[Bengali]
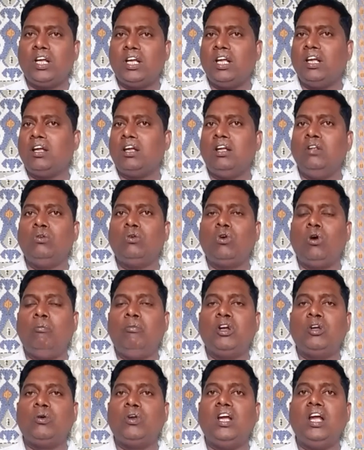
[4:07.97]
অনেকেই কিন্তু
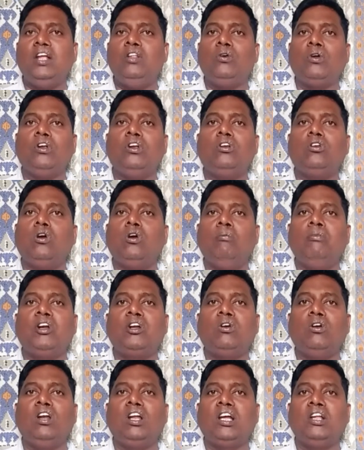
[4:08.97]
কমেন্ট করে এই ধরনের
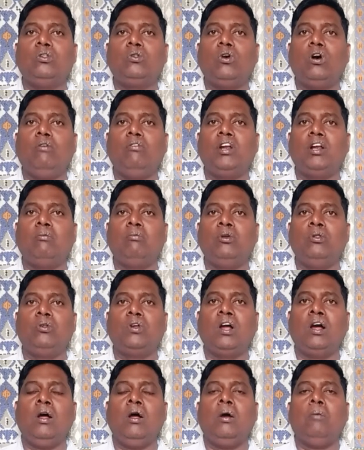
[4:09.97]
কমেন্ট করলে কিন্তু হবে না
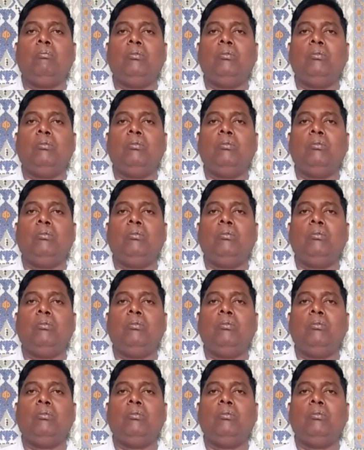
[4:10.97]
বন্ধুরা